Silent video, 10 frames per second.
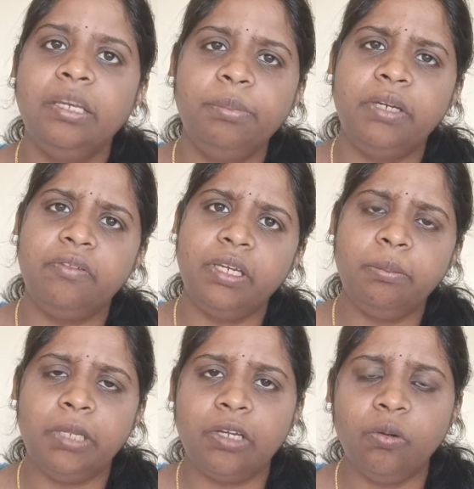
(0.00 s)
ఇన్
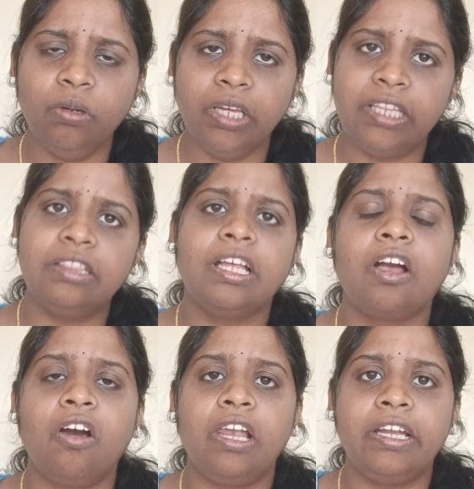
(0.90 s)
బిట్వీన్ మీకు ఎంత
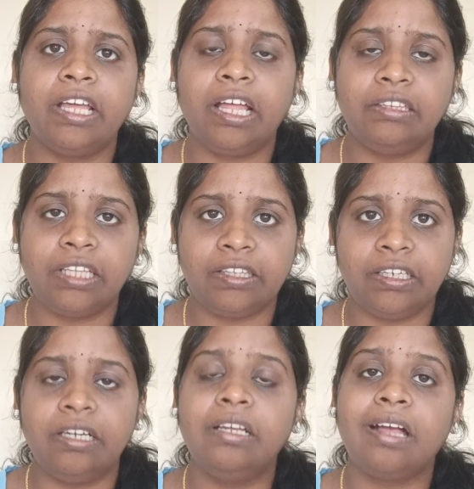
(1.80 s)
కావాలంటే అంత
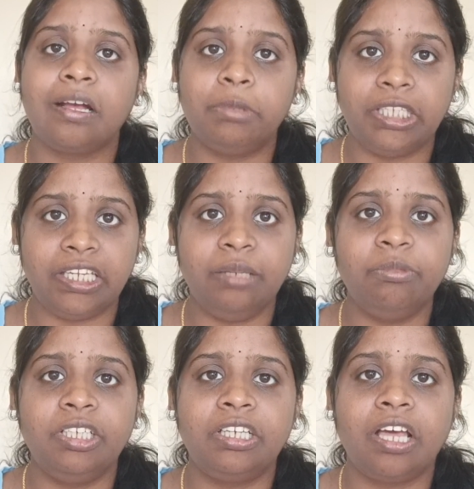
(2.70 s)
తినండి కాకపోతే ఏం
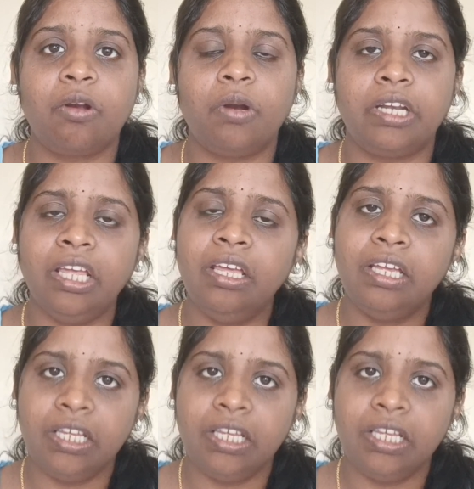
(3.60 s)
తింటారు అంటే